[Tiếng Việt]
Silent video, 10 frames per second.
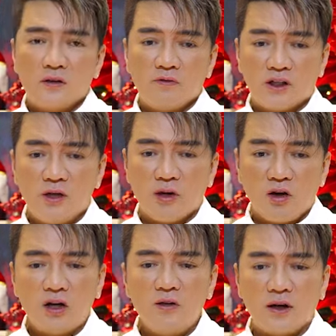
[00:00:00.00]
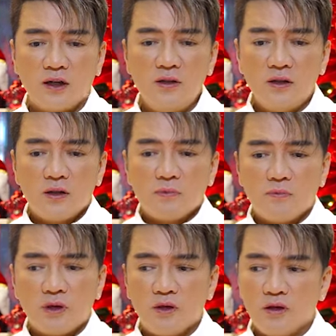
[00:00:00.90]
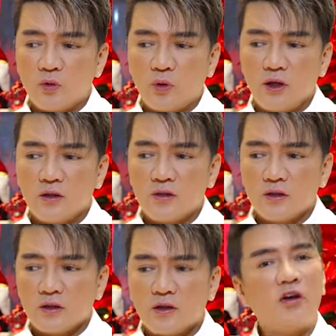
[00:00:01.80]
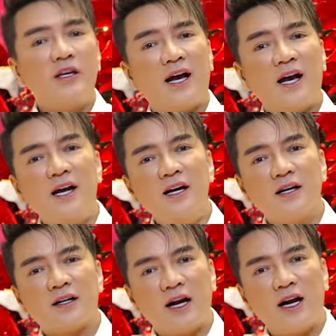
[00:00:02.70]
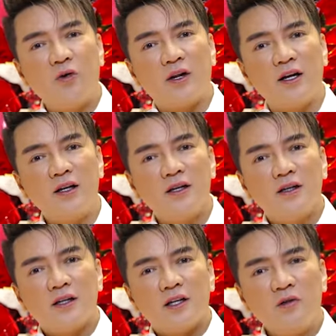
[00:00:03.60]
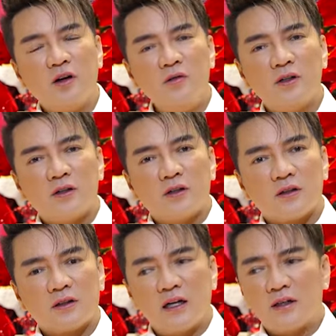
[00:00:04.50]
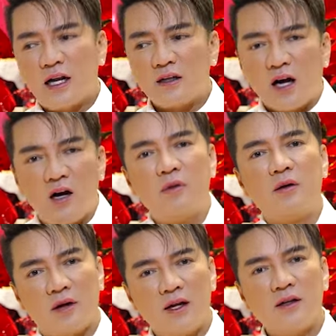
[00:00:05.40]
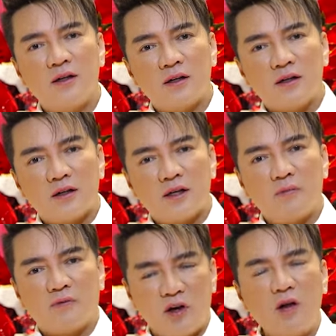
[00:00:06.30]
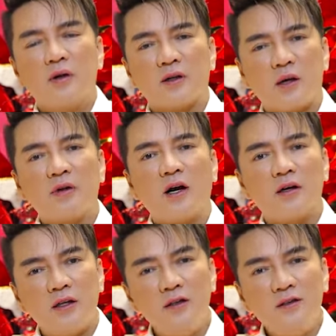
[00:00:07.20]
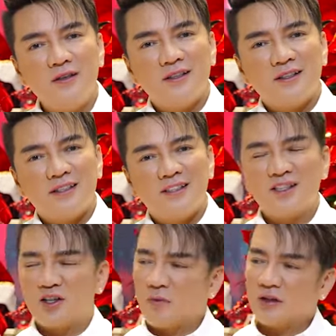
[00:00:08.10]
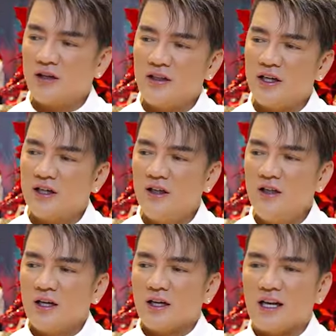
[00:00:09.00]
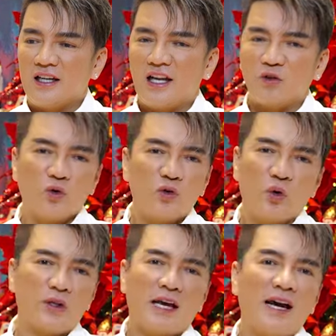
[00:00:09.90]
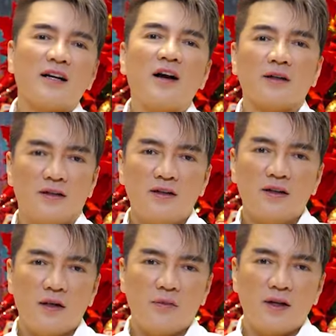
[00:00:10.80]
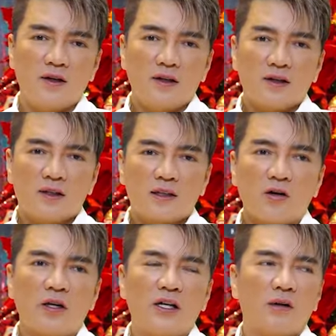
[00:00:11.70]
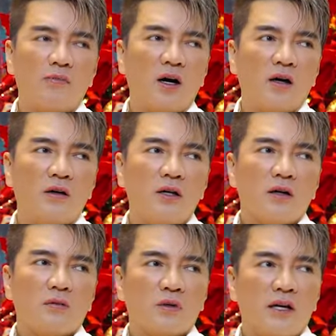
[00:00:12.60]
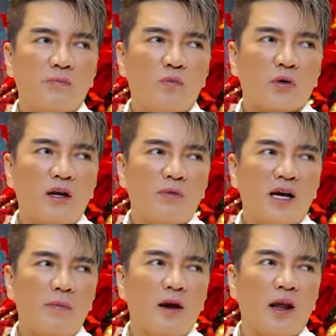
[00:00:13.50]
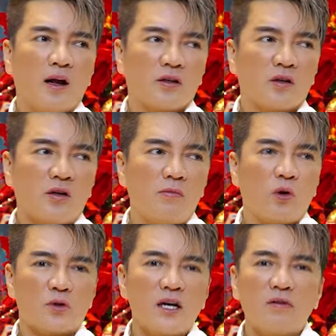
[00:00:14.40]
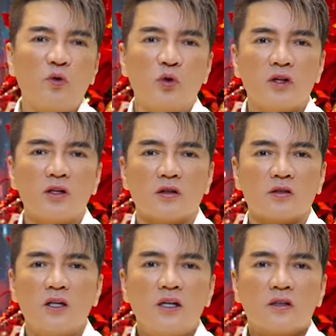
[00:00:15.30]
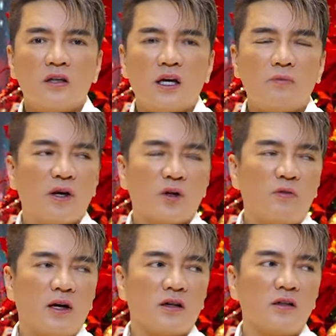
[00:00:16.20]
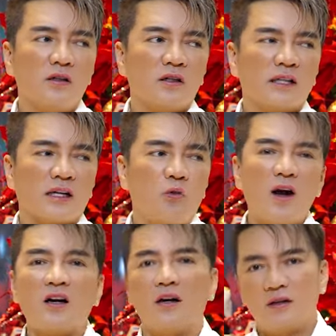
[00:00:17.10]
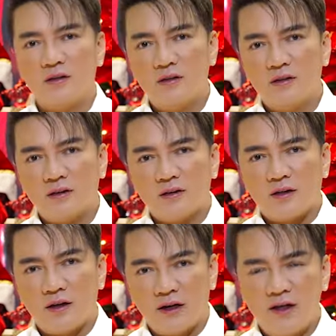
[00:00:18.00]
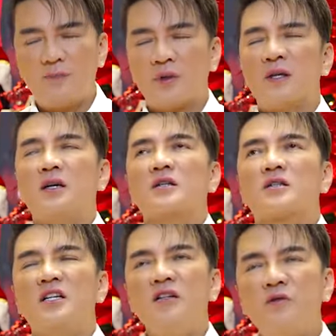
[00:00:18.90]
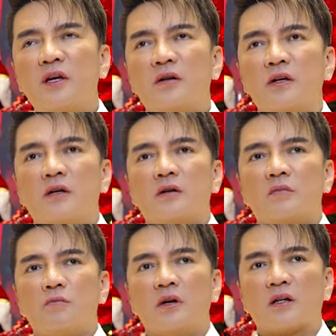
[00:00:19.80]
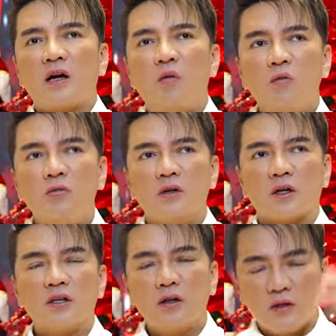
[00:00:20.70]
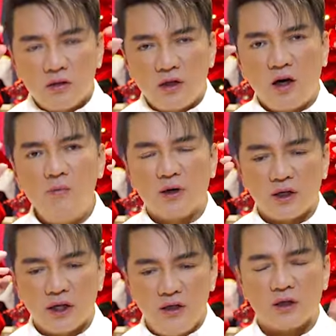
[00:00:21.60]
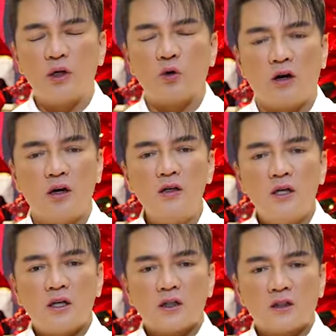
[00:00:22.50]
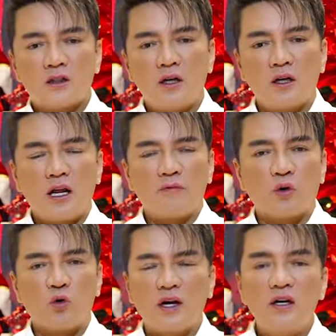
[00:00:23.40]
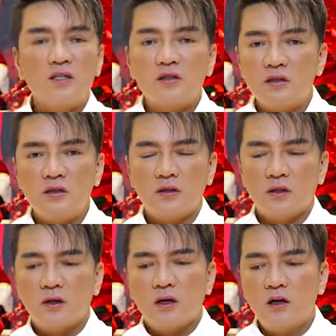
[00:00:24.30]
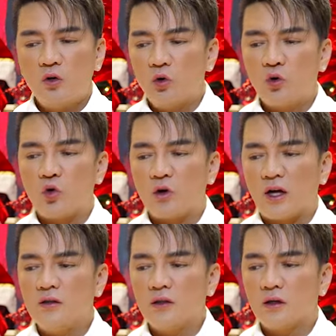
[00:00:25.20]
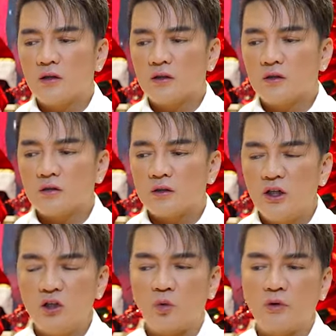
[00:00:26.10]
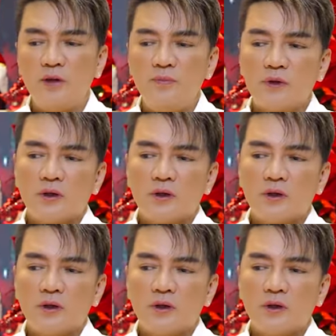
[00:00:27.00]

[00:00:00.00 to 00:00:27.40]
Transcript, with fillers: vì khi mình hot như vậy đó mình được quyền nói giá cao nè đúng không người ta đang cần mình mà mình phải hot người ta mới cần chứ à, chứ còn mình cứ y y cứ lạnh lạnh nguội nguội chả ai cần nữa trơn em ạ người ta có khi người ta mời năm năm hai ba lần cho màu sắc vui đấy chứ còn chứ em mình cũng phải là những người người ta quá cần đấy chính vì mình thông được cái tư tưởng đó mình nghĩ được cái điều đó cho nên anh phải cố gắng hết sức hưng luôn luôn cố gắng kinh khủng khiếp